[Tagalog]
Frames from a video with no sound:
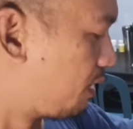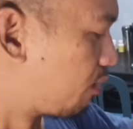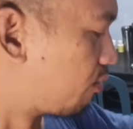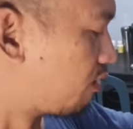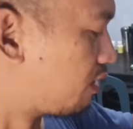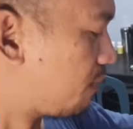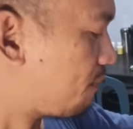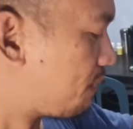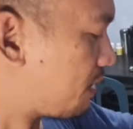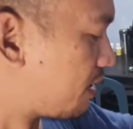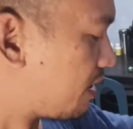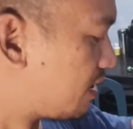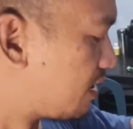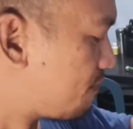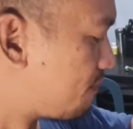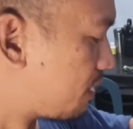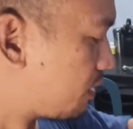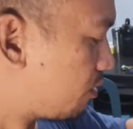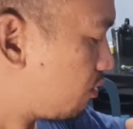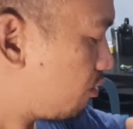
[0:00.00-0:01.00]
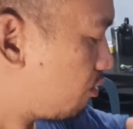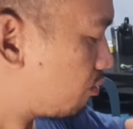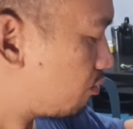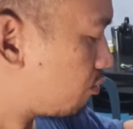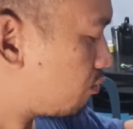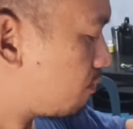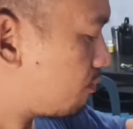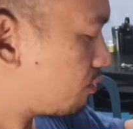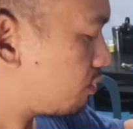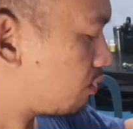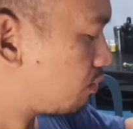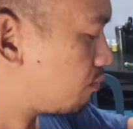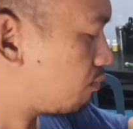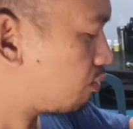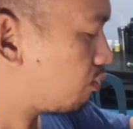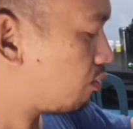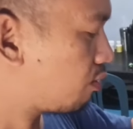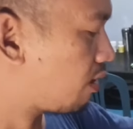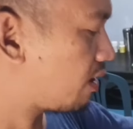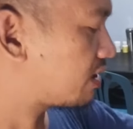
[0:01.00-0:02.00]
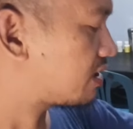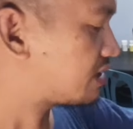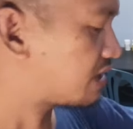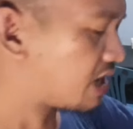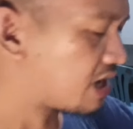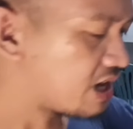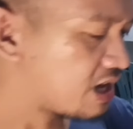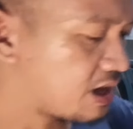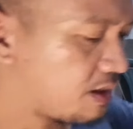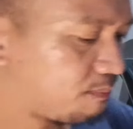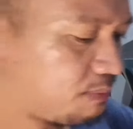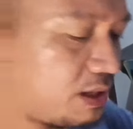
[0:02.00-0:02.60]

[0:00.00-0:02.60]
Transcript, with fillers: Meron din paraan ng pagluluto ng ng munggers na